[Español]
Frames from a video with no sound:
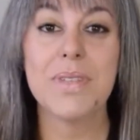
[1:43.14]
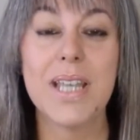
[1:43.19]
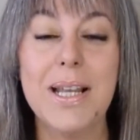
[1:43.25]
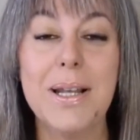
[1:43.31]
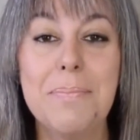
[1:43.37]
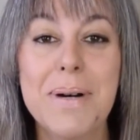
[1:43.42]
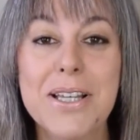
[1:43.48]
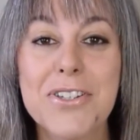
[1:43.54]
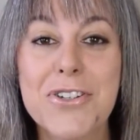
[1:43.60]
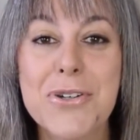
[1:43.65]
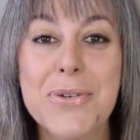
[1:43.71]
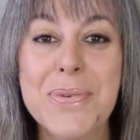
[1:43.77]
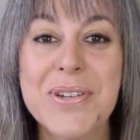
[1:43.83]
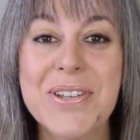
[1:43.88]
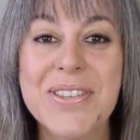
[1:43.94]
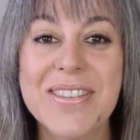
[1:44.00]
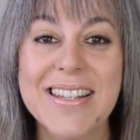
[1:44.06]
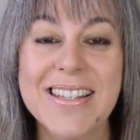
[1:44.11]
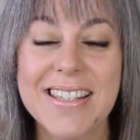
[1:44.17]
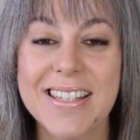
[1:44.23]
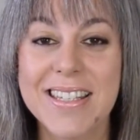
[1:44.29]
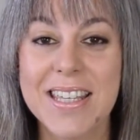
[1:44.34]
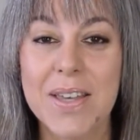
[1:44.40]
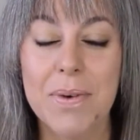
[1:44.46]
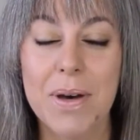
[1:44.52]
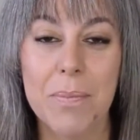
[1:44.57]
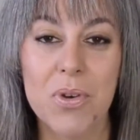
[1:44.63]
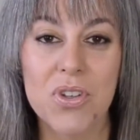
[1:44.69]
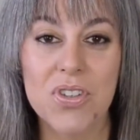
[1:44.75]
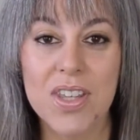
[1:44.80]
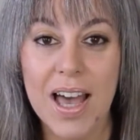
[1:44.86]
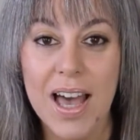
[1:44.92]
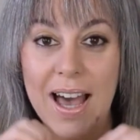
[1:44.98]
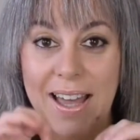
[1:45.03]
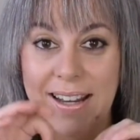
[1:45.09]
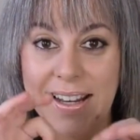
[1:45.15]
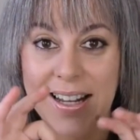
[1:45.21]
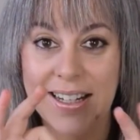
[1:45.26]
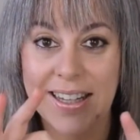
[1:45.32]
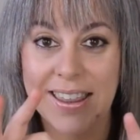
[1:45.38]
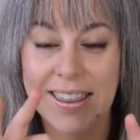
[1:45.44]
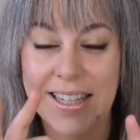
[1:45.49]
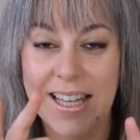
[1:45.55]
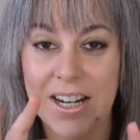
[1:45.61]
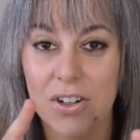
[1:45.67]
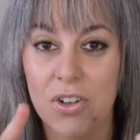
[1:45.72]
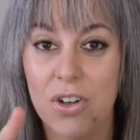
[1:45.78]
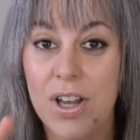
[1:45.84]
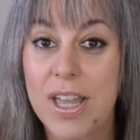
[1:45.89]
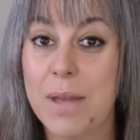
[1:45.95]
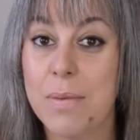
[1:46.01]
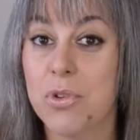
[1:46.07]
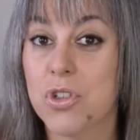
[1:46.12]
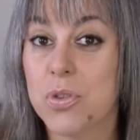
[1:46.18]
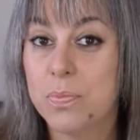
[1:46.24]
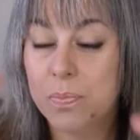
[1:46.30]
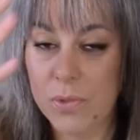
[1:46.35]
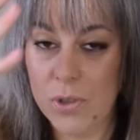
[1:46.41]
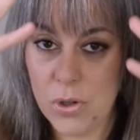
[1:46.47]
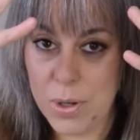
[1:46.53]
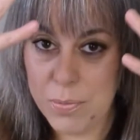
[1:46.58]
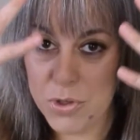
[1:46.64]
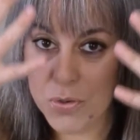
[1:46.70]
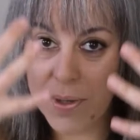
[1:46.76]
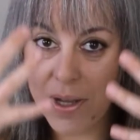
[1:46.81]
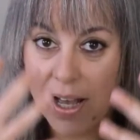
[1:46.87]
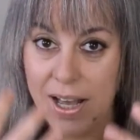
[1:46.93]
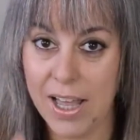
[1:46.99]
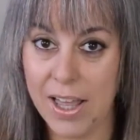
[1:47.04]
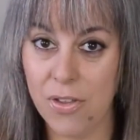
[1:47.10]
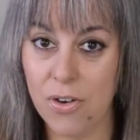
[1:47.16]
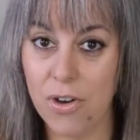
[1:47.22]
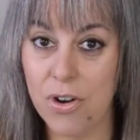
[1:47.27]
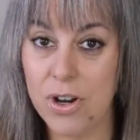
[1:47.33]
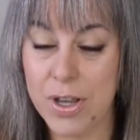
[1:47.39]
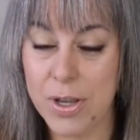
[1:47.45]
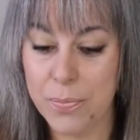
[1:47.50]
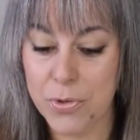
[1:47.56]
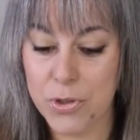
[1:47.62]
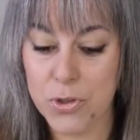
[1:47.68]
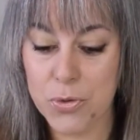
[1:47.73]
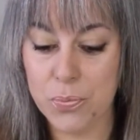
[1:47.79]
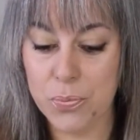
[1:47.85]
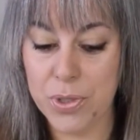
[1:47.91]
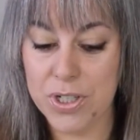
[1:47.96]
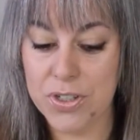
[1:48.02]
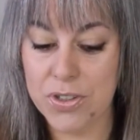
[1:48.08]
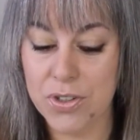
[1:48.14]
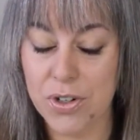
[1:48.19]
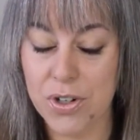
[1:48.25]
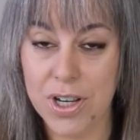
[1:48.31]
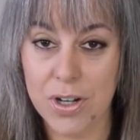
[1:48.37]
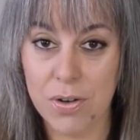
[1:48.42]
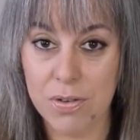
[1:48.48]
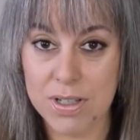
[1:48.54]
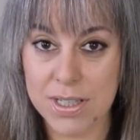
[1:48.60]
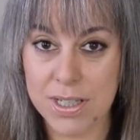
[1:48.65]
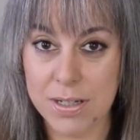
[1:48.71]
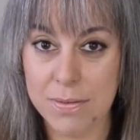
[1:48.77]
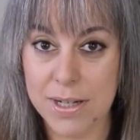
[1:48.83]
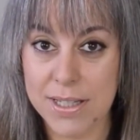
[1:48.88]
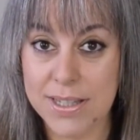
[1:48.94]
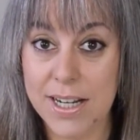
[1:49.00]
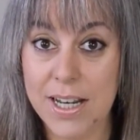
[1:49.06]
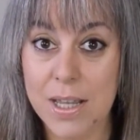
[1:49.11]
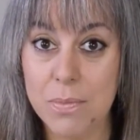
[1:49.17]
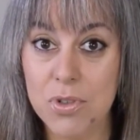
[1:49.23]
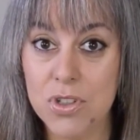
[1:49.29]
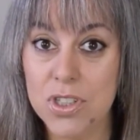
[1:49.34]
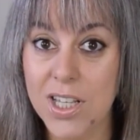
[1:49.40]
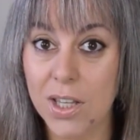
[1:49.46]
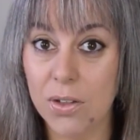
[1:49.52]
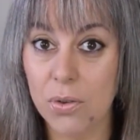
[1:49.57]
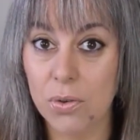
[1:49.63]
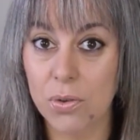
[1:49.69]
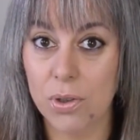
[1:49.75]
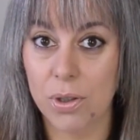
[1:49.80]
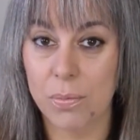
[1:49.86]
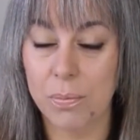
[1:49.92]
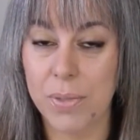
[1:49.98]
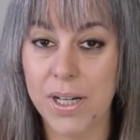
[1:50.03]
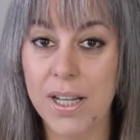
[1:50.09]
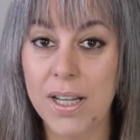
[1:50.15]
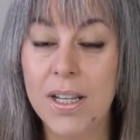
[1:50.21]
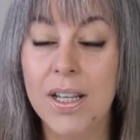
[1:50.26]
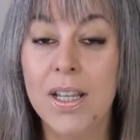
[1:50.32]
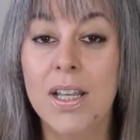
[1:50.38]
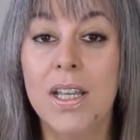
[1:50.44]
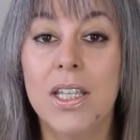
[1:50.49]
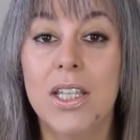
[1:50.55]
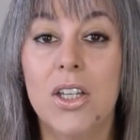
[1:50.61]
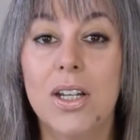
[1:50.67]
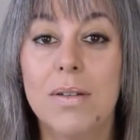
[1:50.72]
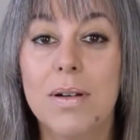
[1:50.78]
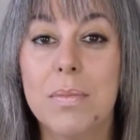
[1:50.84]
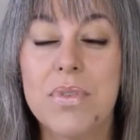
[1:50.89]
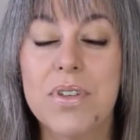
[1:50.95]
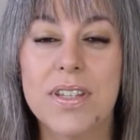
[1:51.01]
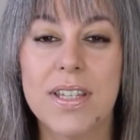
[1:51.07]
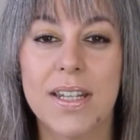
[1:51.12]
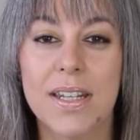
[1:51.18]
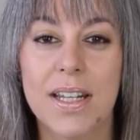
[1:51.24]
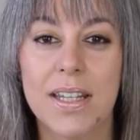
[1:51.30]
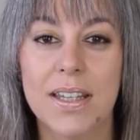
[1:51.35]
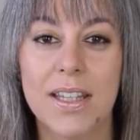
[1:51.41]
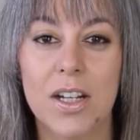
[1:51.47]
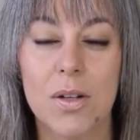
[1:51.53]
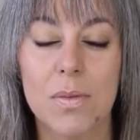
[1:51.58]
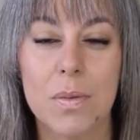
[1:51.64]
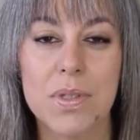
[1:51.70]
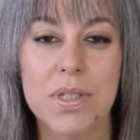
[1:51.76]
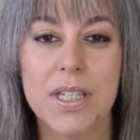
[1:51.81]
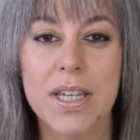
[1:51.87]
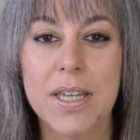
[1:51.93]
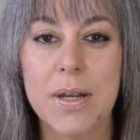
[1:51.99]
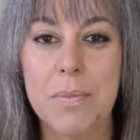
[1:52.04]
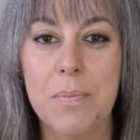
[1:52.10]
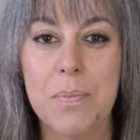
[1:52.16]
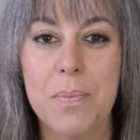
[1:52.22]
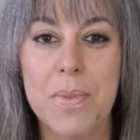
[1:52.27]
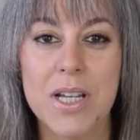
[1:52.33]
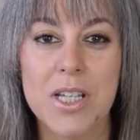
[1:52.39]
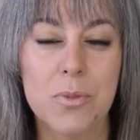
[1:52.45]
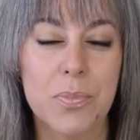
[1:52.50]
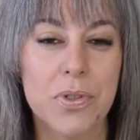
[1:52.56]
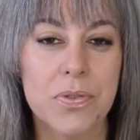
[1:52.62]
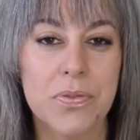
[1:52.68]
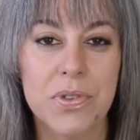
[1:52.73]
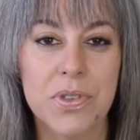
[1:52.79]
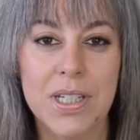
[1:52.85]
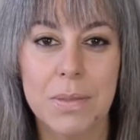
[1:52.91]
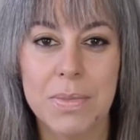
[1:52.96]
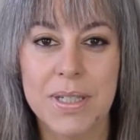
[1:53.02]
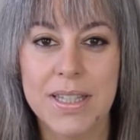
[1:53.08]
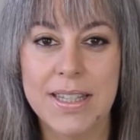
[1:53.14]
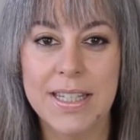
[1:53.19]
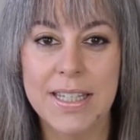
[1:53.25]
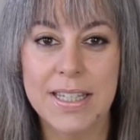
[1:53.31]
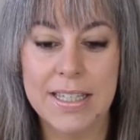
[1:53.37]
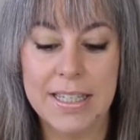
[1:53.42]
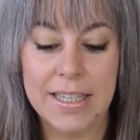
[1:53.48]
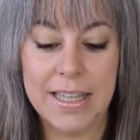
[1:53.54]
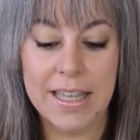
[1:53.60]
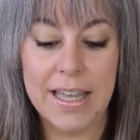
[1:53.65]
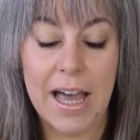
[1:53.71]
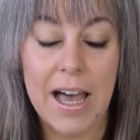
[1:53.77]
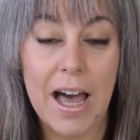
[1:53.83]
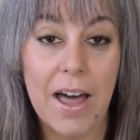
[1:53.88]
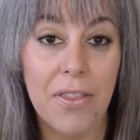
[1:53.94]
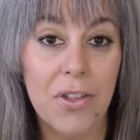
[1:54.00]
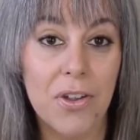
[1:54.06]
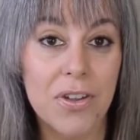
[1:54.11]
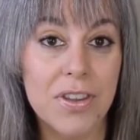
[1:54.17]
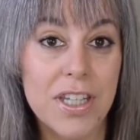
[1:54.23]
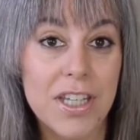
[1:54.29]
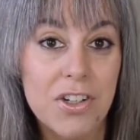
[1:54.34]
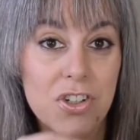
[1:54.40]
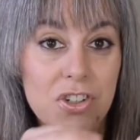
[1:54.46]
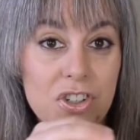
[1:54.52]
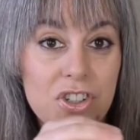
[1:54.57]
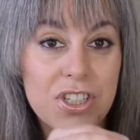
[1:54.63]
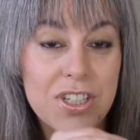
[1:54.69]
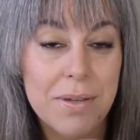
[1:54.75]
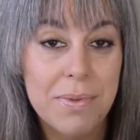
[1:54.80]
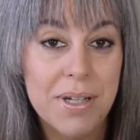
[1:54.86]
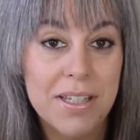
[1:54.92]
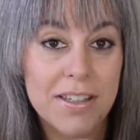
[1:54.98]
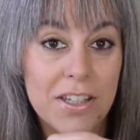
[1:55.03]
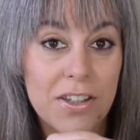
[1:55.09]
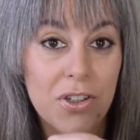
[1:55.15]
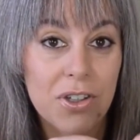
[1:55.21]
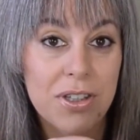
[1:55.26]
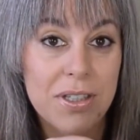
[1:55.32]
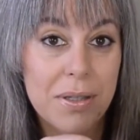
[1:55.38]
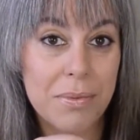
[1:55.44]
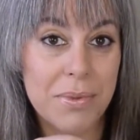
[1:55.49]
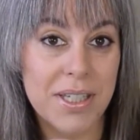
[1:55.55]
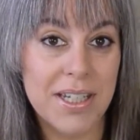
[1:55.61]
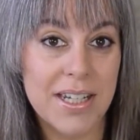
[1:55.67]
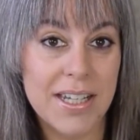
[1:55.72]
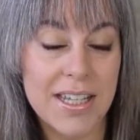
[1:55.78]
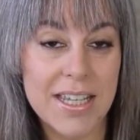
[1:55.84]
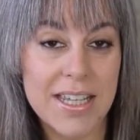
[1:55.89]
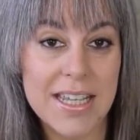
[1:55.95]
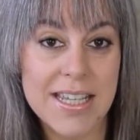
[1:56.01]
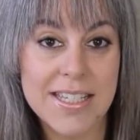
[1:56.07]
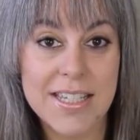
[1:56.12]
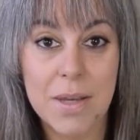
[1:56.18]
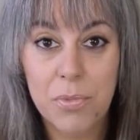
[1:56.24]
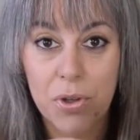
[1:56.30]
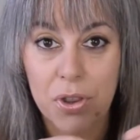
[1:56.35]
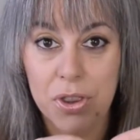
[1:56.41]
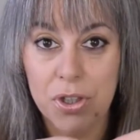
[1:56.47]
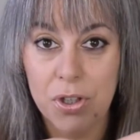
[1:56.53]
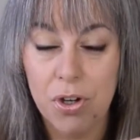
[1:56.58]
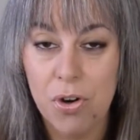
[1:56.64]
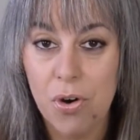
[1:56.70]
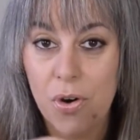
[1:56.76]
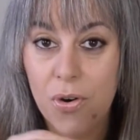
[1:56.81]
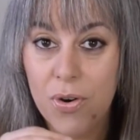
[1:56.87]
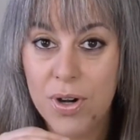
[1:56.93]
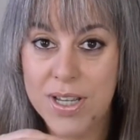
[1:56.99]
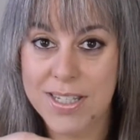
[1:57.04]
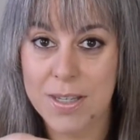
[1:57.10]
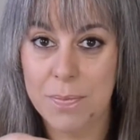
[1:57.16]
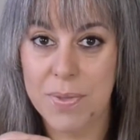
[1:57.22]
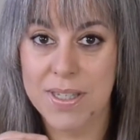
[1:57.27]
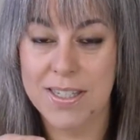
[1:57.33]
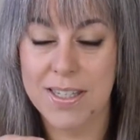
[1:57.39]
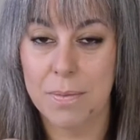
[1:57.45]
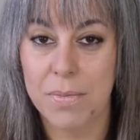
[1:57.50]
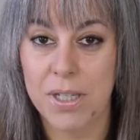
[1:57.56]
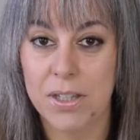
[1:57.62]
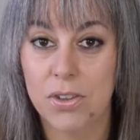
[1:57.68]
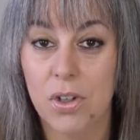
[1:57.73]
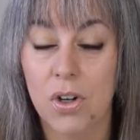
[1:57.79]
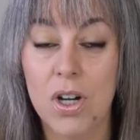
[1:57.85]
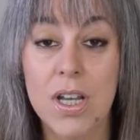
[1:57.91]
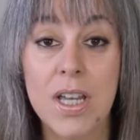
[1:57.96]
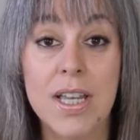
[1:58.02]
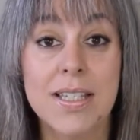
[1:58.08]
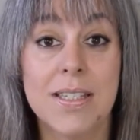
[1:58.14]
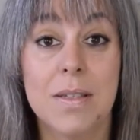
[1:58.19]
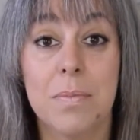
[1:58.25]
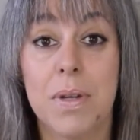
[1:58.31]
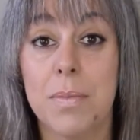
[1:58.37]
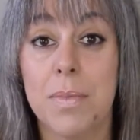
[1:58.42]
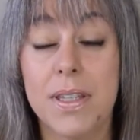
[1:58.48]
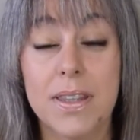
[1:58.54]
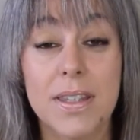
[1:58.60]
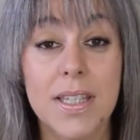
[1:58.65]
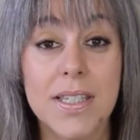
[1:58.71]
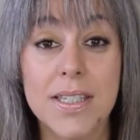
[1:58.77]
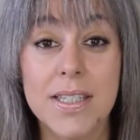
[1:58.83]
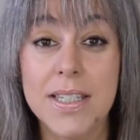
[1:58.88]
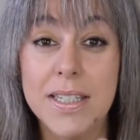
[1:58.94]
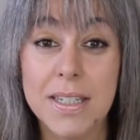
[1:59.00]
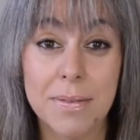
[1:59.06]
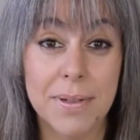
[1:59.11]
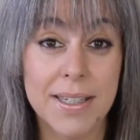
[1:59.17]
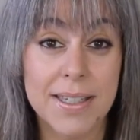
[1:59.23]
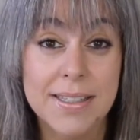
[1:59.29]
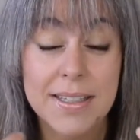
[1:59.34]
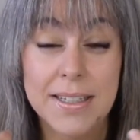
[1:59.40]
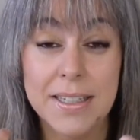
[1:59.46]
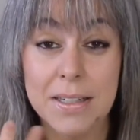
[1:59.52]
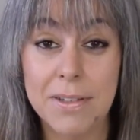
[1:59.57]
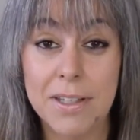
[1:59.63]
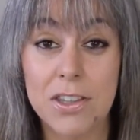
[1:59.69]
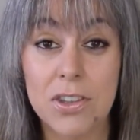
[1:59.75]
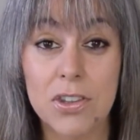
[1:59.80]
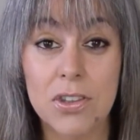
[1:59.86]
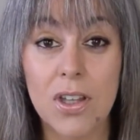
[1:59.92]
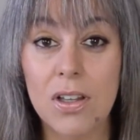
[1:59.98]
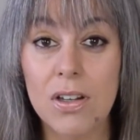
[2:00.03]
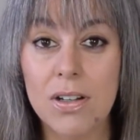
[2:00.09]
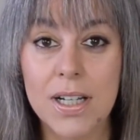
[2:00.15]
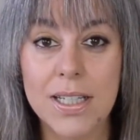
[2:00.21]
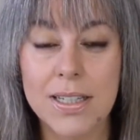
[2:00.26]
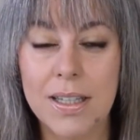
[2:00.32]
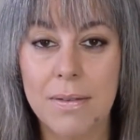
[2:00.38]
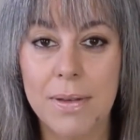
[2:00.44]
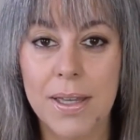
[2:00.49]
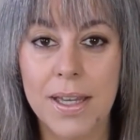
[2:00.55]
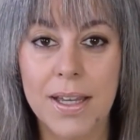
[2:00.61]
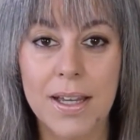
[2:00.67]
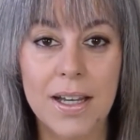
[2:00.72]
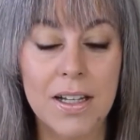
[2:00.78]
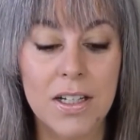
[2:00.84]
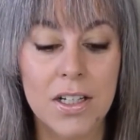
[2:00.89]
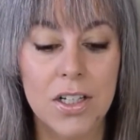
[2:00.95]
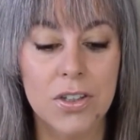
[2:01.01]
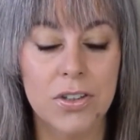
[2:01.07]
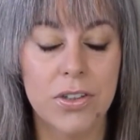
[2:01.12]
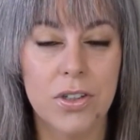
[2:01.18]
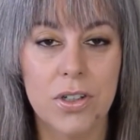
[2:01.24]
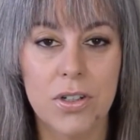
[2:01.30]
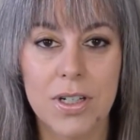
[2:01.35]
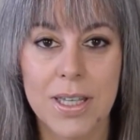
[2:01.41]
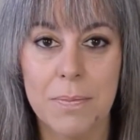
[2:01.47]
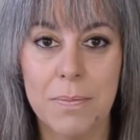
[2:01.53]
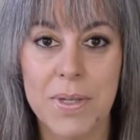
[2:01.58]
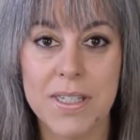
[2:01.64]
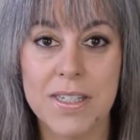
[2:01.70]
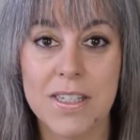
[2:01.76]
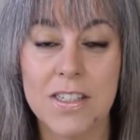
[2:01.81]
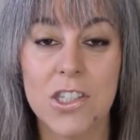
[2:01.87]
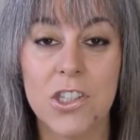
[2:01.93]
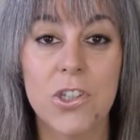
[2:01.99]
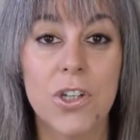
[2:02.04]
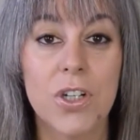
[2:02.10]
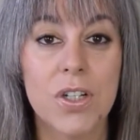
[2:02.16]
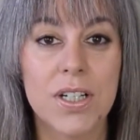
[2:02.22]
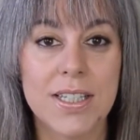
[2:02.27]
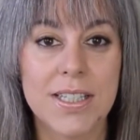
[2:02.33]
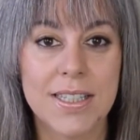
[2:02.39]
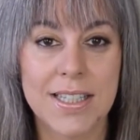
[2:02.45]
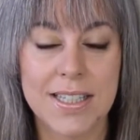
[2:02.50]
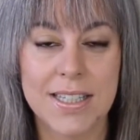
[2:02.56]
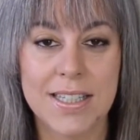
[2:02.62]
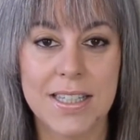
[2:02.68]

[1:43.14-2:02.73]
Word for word: El paso número tres es que vamos a analizarlo. lo hemos bajado, lo hemos puesto en nuestra libreta, le hemos dado un nombre y ahora vamos a analizarlo, vamos a ir más profundamente a dónde nos lleva, de dónde viene esa emoción o ese pensamiento. Simplemente escribe, escribe todo lo que te venga, todo lo que pienses y todo lo que estés